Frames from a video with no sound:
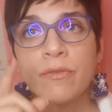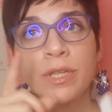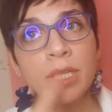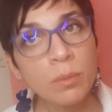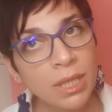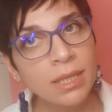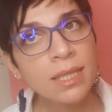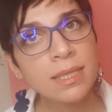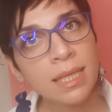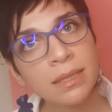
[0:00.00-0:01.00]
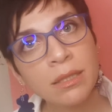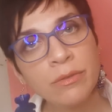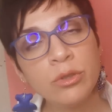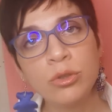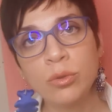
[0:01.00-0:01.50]
فكمان اذا هذا
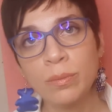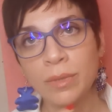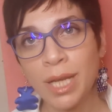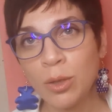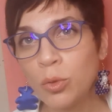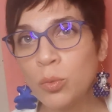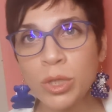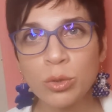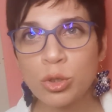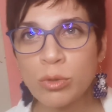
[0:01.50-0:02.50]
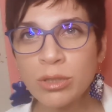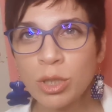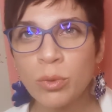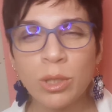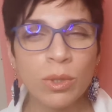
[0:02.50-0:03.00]
الفيديو رح يكون وقته شوي
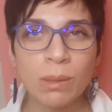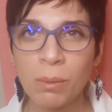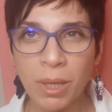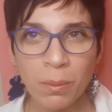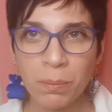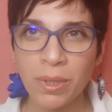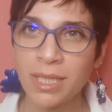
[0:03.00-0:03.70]
طويل وانا ما بحب